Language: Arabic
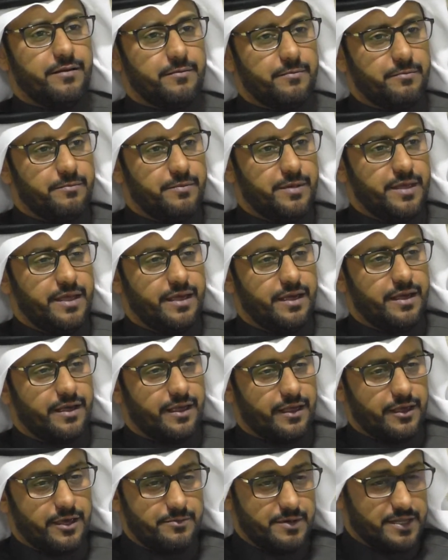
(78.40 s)

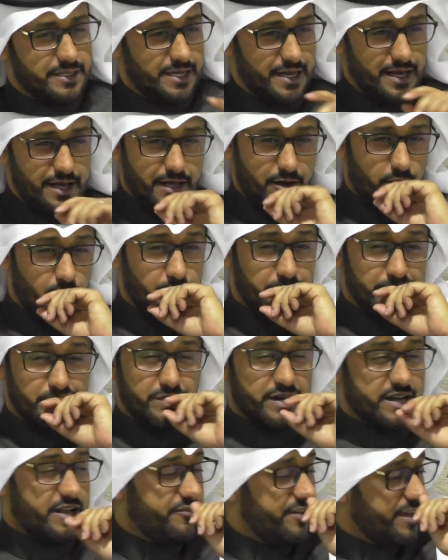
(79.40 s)
بقيمتها او
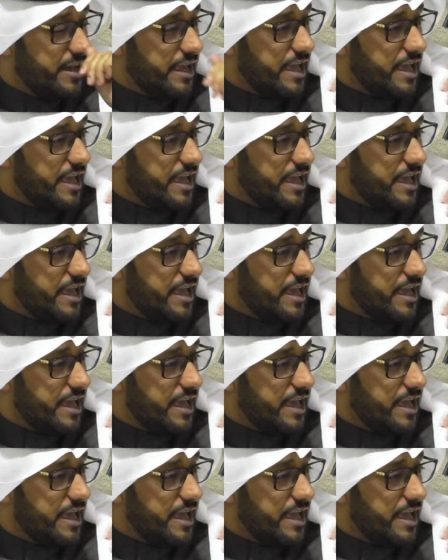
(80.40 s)
بتبرع فيها